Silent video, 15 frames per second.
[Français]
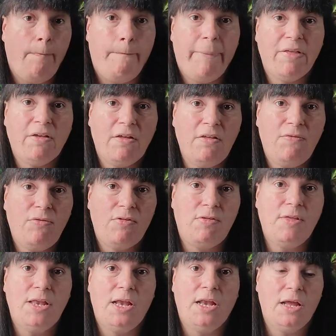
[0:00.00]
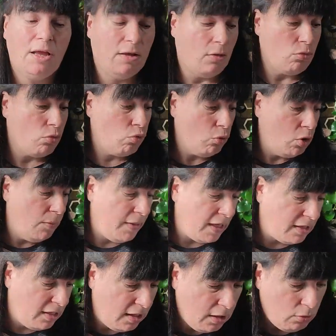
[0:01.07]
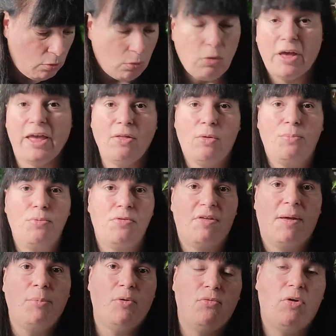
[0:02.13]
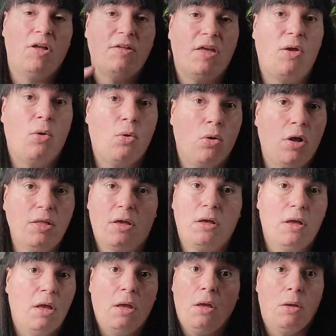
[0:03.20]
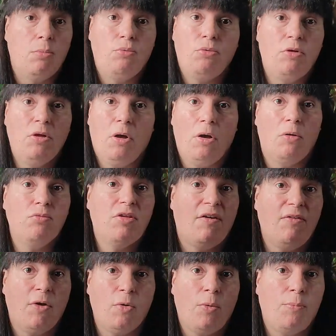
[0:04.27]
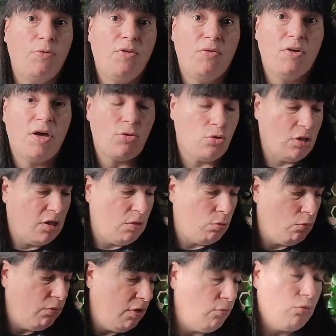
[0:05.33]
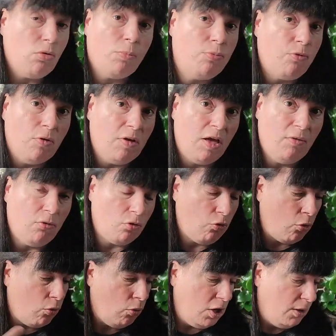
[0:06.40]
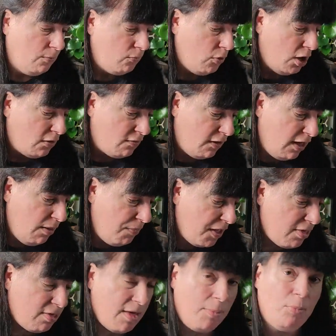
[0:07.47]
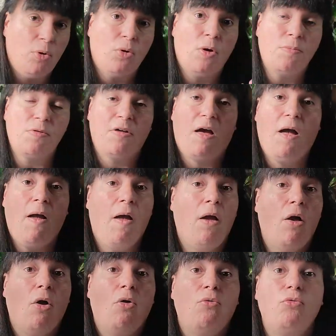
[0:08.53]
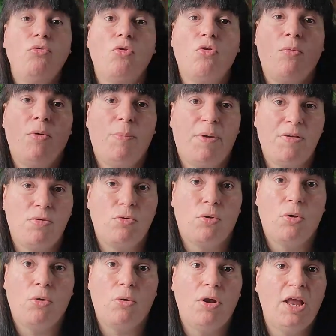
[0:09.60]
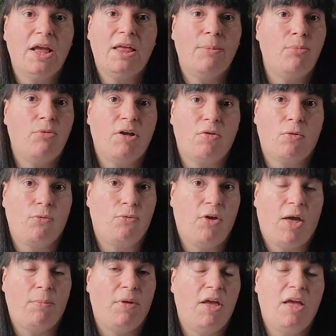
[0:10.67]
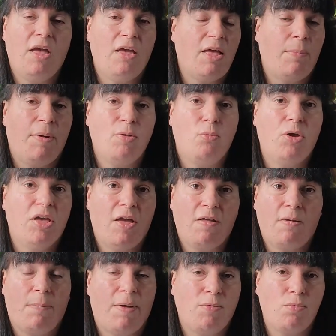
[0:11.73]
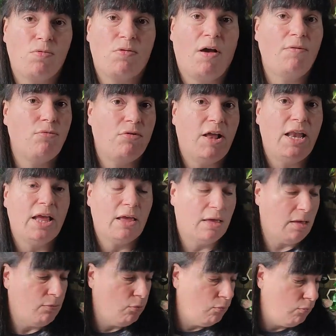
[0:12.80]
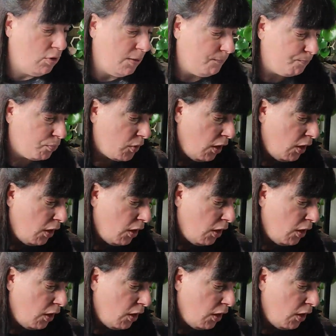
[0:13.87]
Pas très difficile, il est sur le parking. Donc, rien de plus simple. Vous rentrez un code. Puis, euh, vous avez une petite cage qui s'ouvre et vous obtenez votre colis. Voilà, c'est hyper simple. Comme ça, vous ne tombez pas sur un relais qui peut être fermé. Il n'y a pas de week-end, il n'y a pas tout ça. Vous y allez quand vous voulez.